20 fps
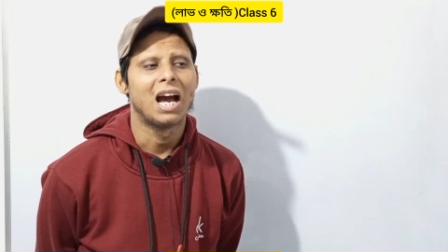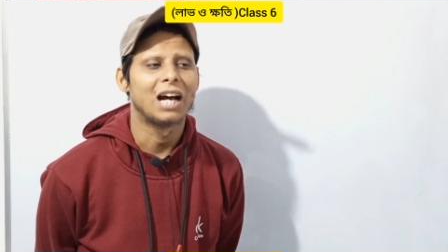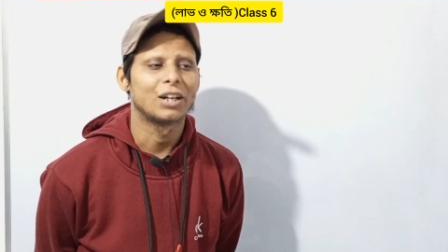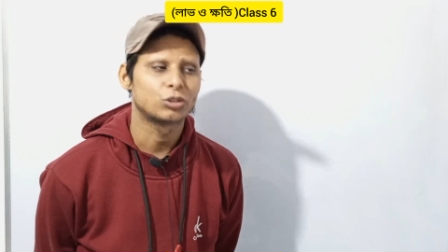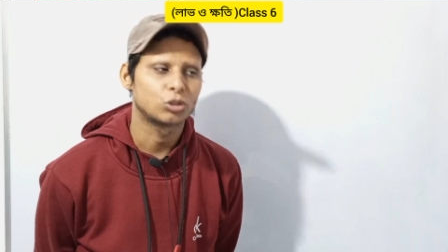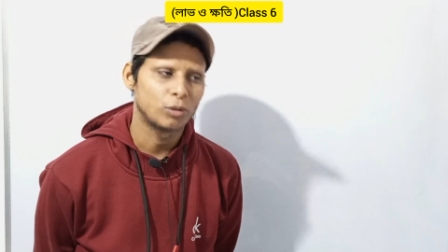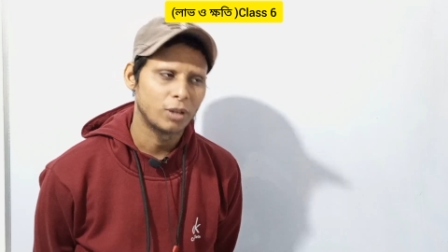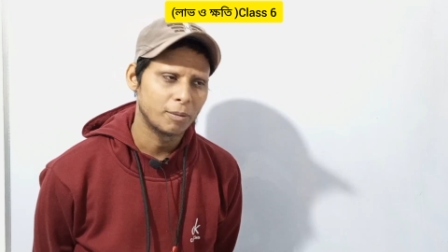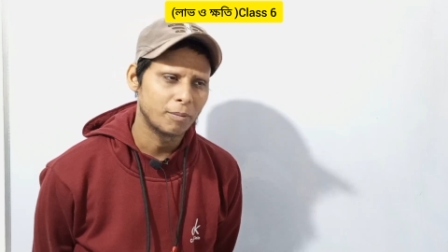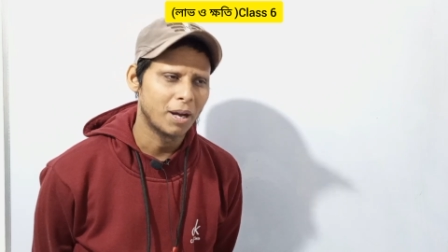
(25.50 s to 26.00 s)
আর
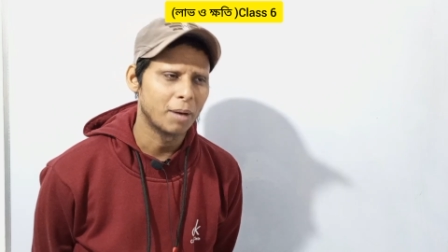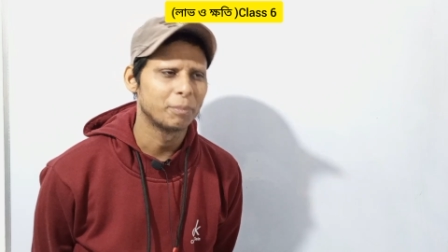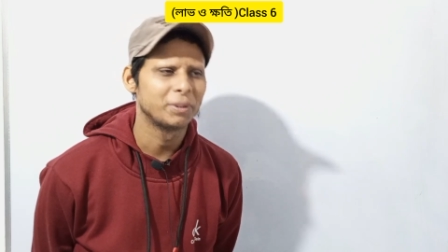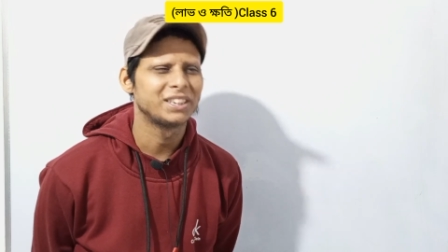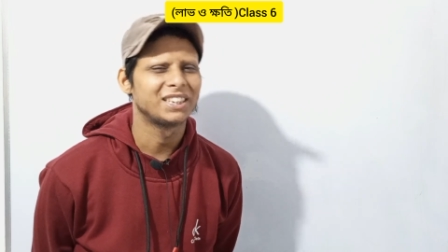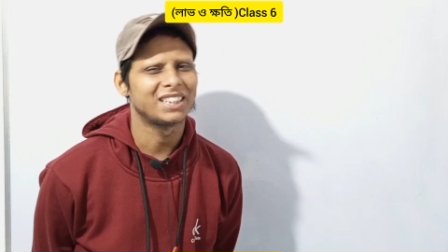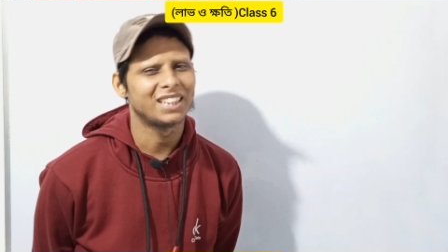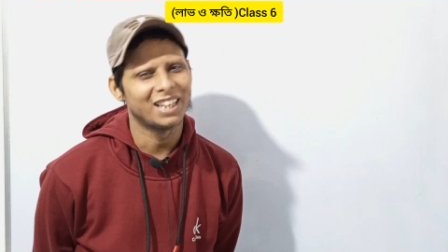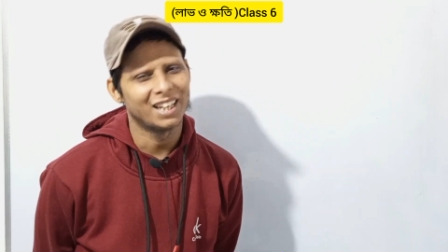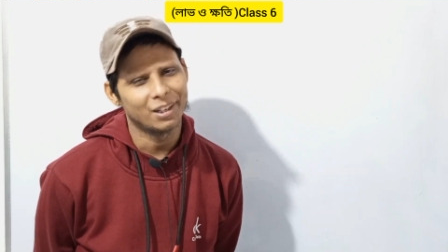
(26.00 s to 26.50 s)
সবাই ভাবে
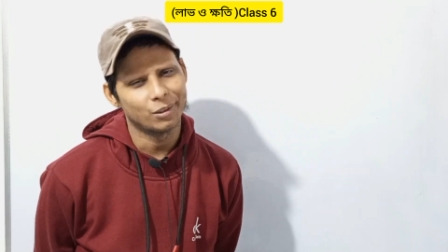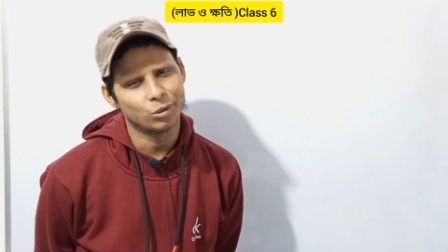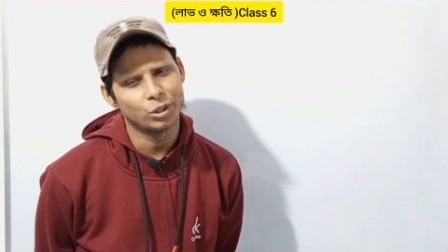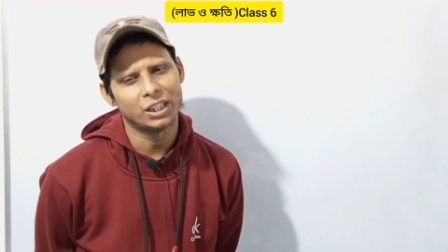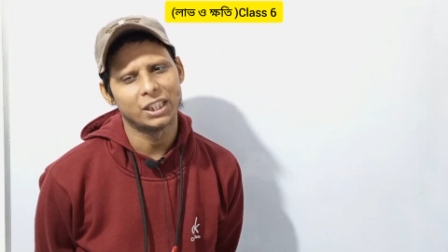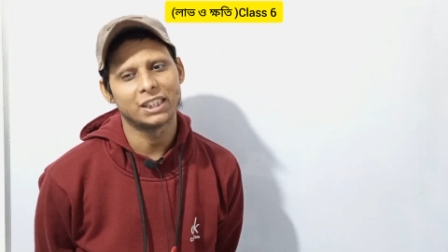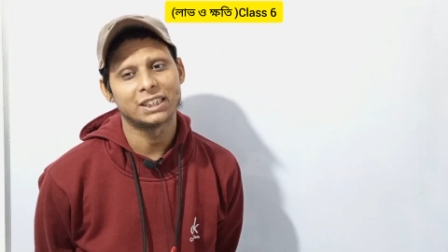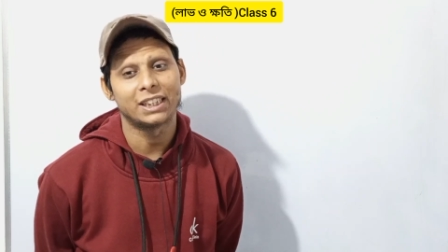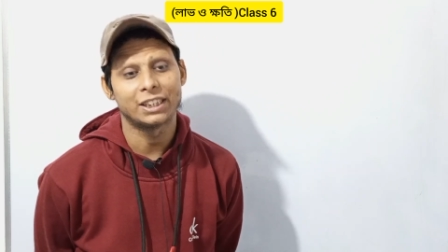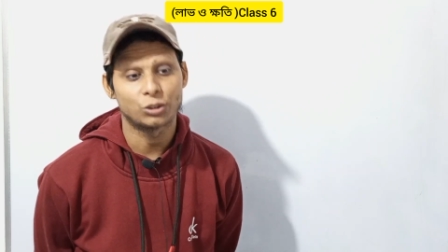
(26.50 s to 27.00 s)
যে হ্যাঁ
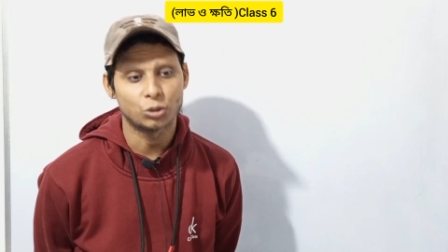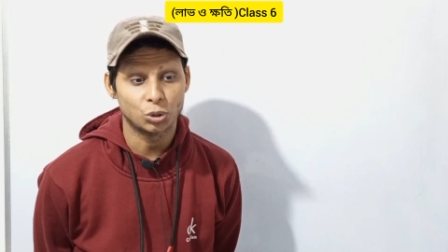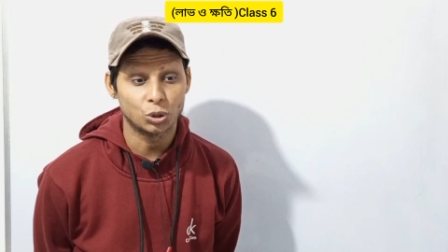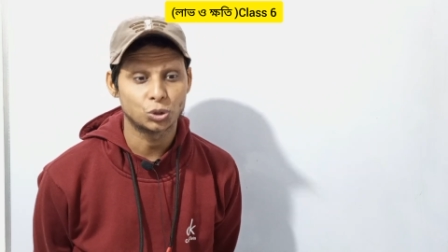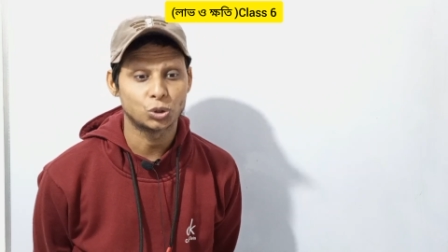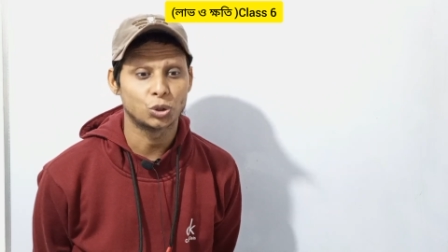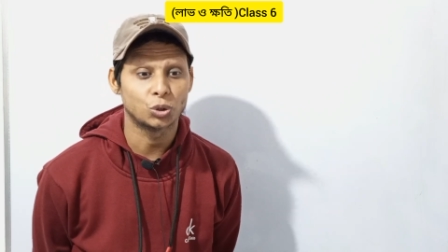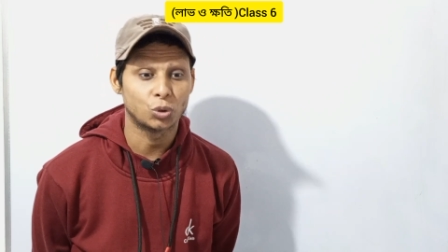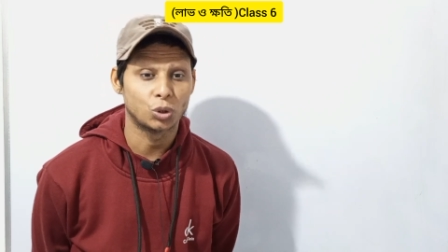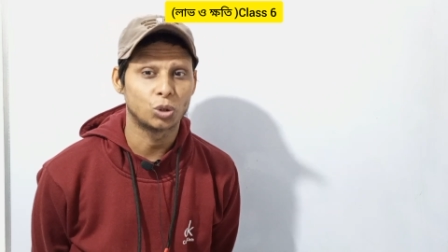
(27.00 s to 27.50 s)
হয়ে গেছে ছোটো
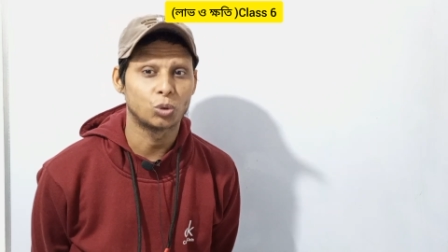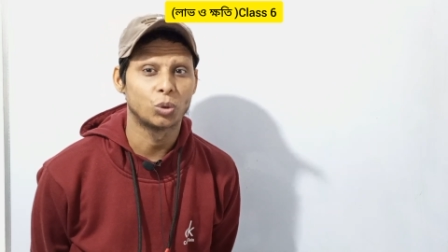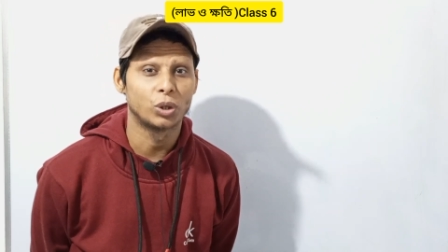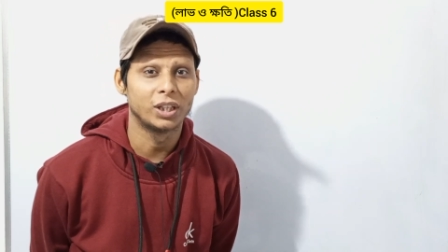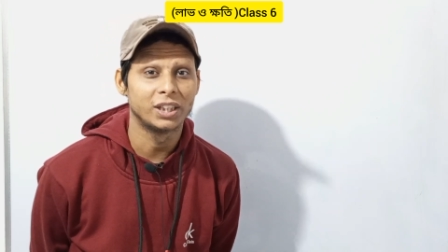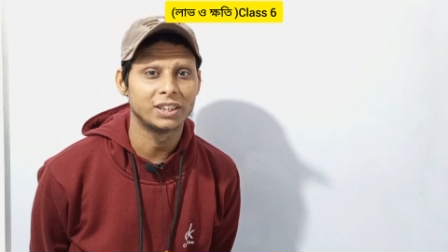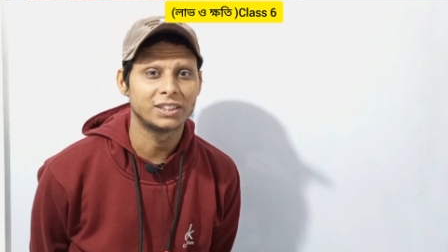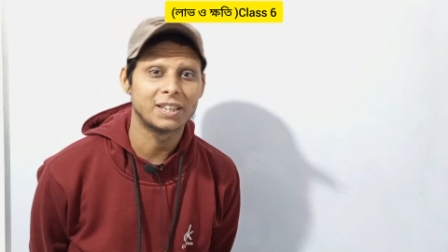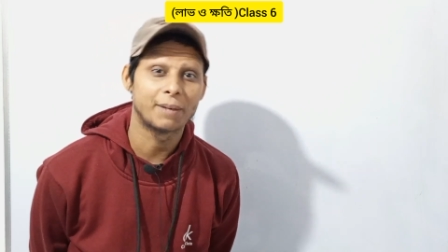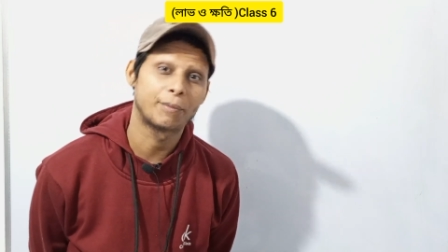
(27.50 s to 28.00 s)
ছোটো করে করে
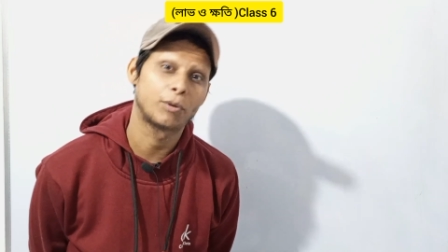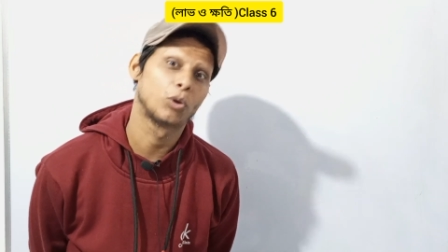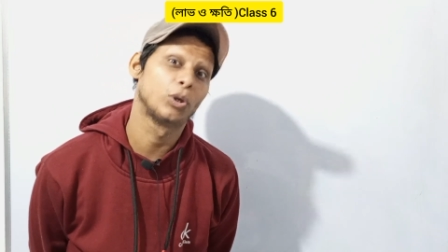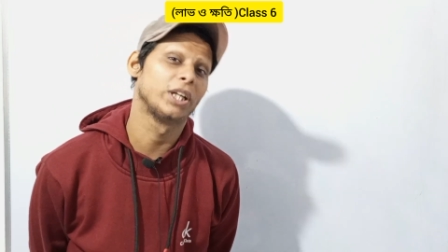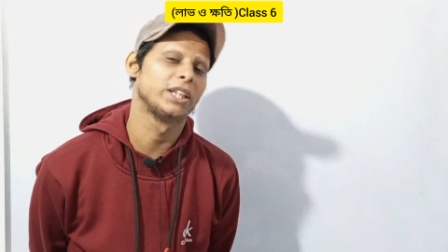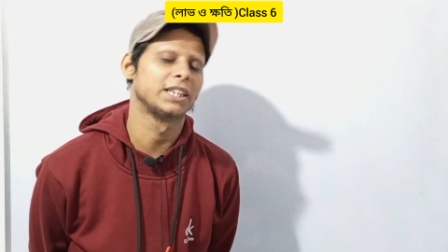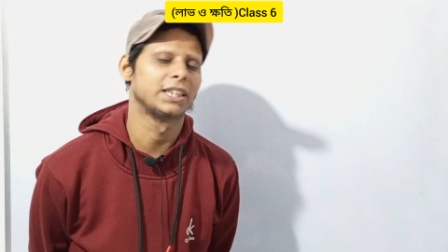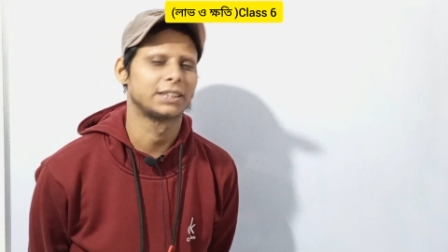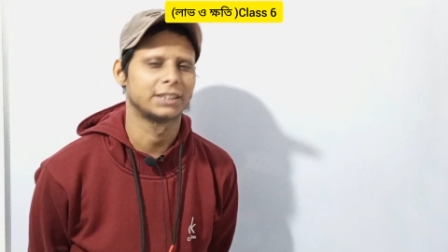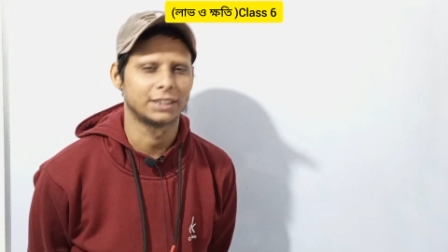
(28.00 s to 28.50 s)
নিচ্ছে আমার
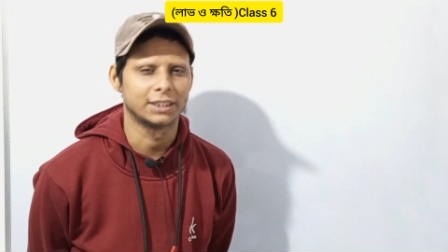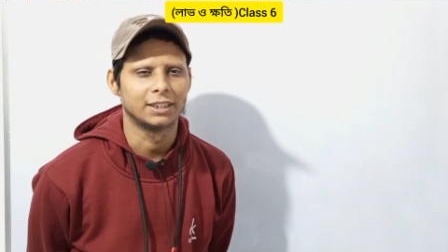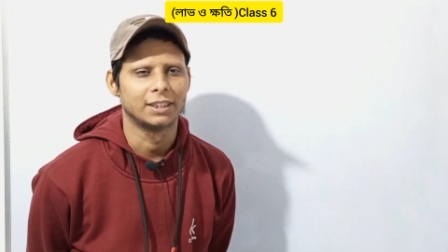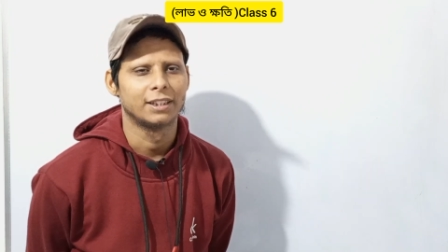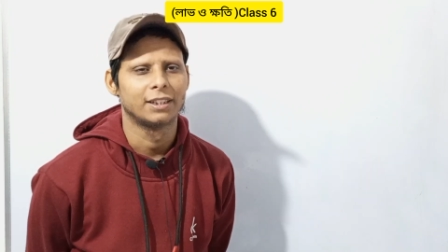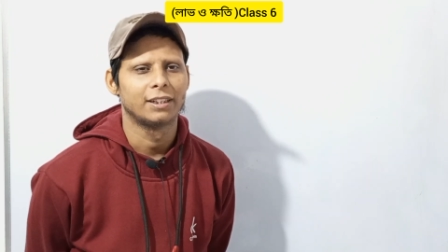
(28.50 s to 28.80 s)
হয়ে যাচ্ছে